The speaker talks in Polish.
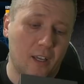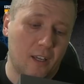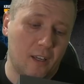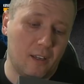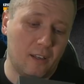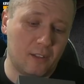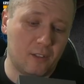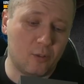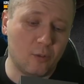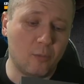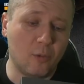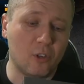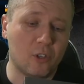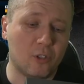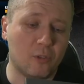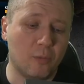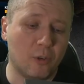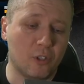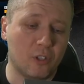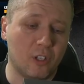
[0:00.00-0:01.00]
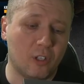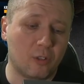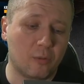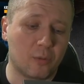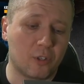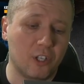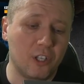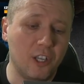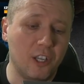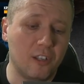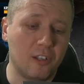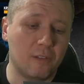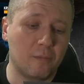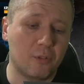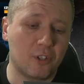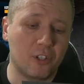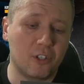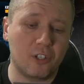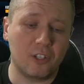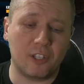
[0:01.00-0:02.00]
E, cóż można tu
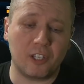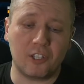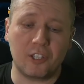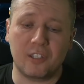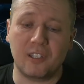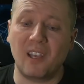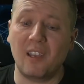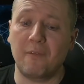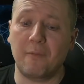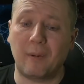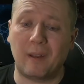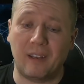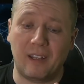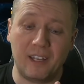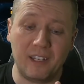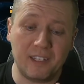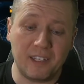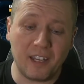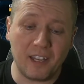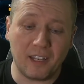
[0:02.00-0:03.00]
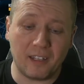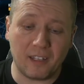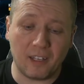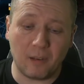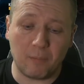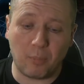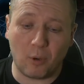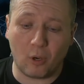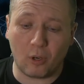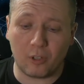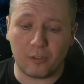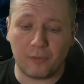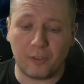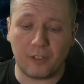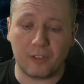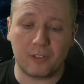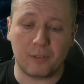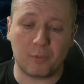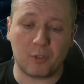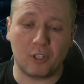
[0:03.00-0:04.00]
przeczytać? SafePal S1,
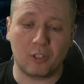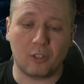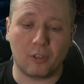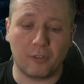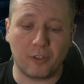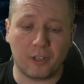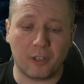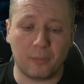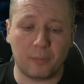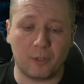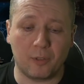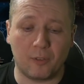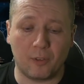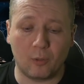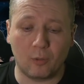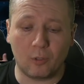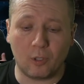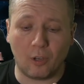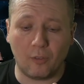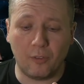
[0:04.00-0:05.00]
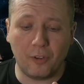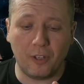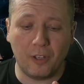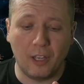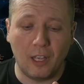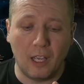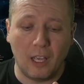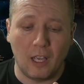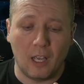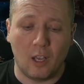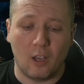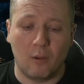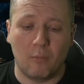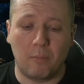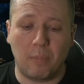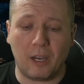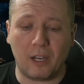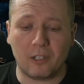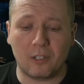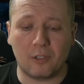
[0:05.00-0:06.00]
portfel sprzętowy kryptowalutowy,
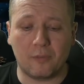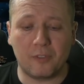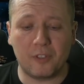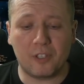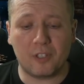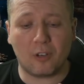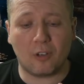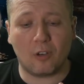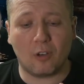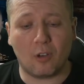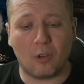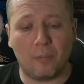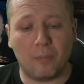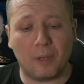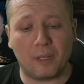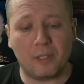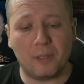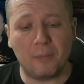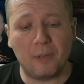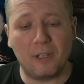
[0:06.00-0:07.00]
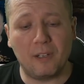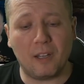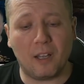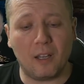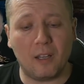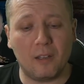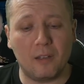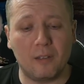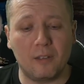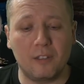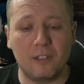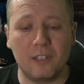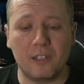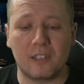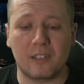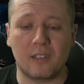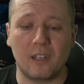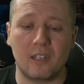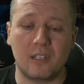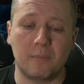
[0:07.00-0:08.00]
bardzo wysoko kompatybilny
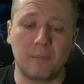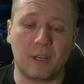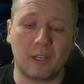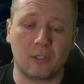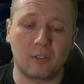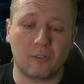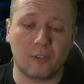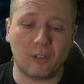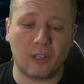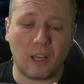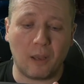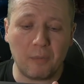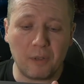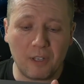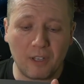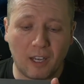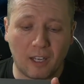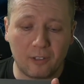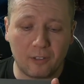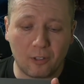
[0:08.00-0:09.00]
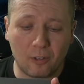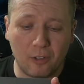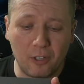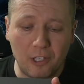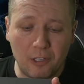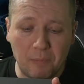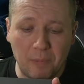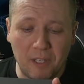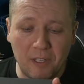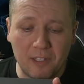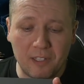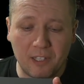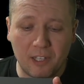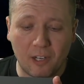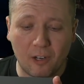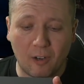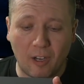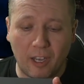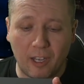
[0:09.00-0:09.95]
ze smartfonami Android 5.0,